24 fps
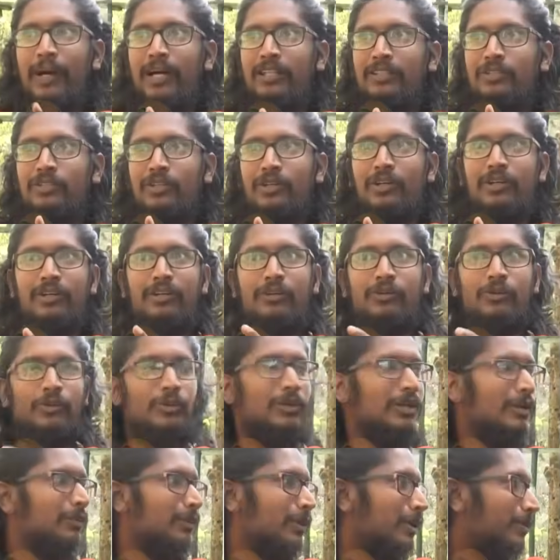பார்த்துட்டோம்
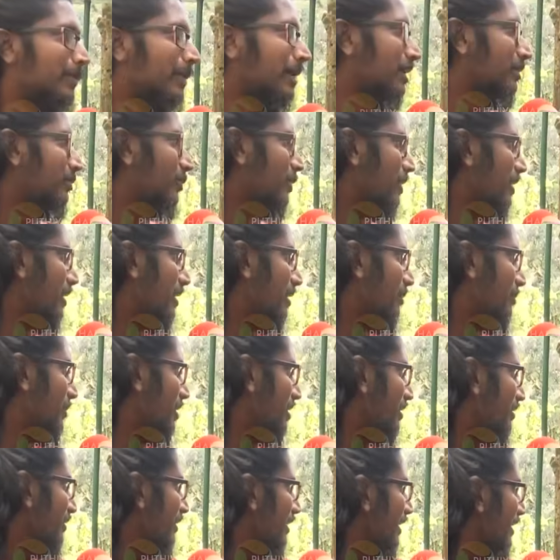உள்ளே போய் பார்க்க முடியல
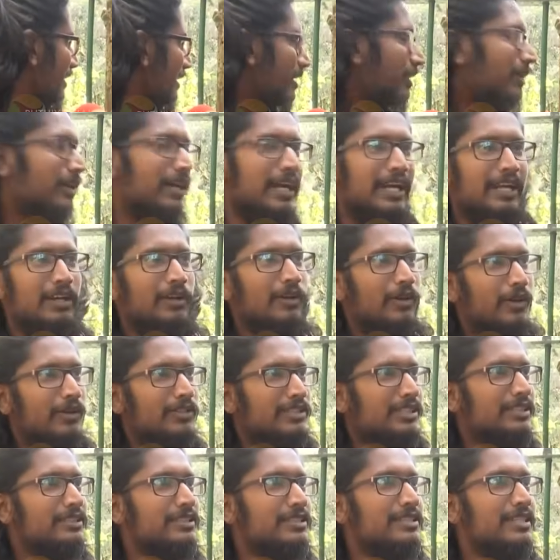பட் என்ன எங்களோட ஒரு
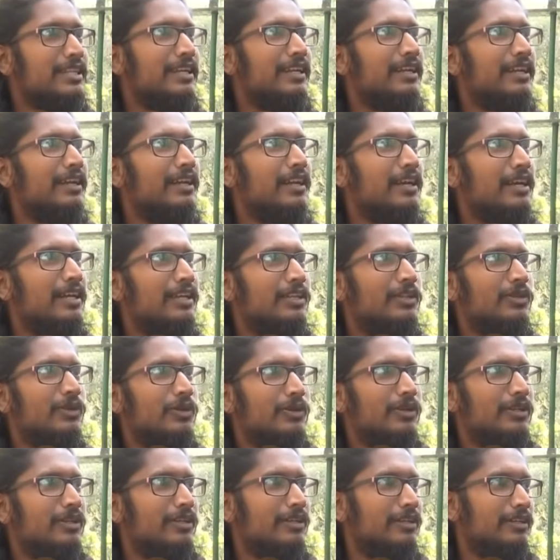சஜஷன் என்னென்னா இது
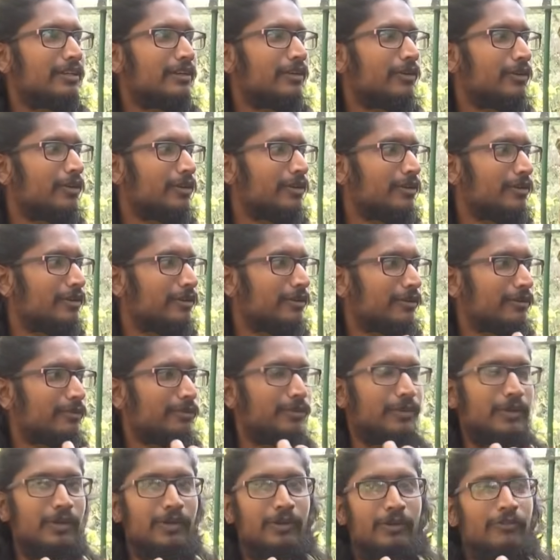ஒரு ஒரு
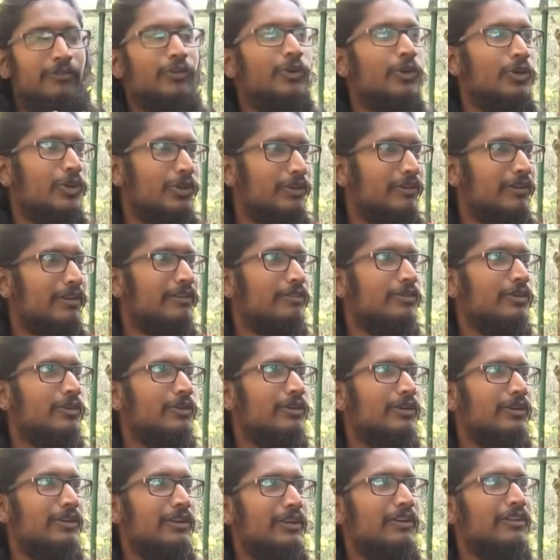ஃபோட்டோவாவோ
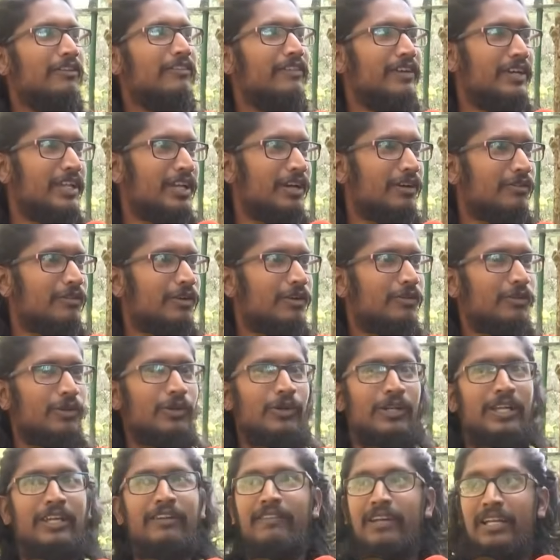இல்லை ஒரு வீடியோவாவோ
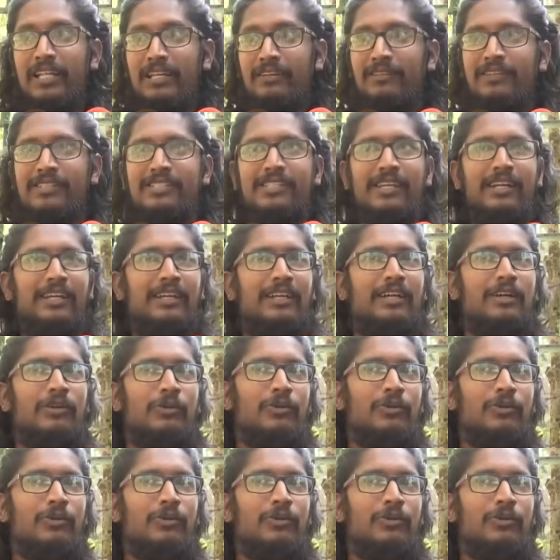இங்கே வெளியே வச்சாங்கன்னா